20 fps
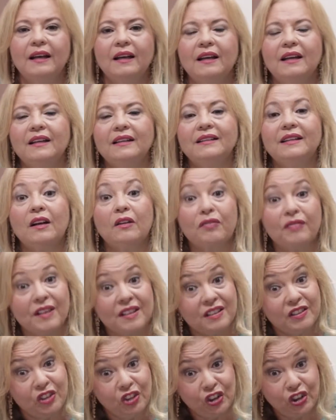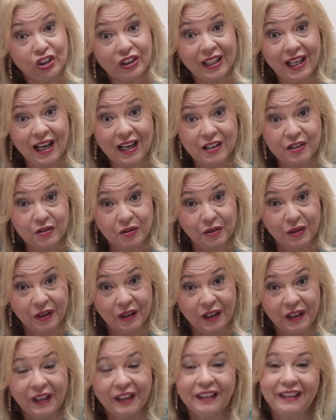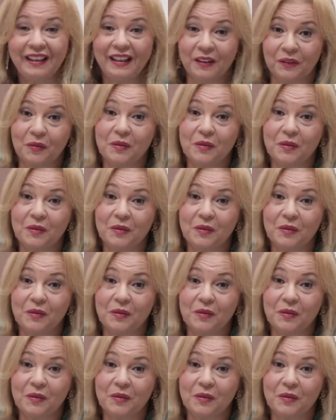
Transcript: é, ainda fazem descaso né,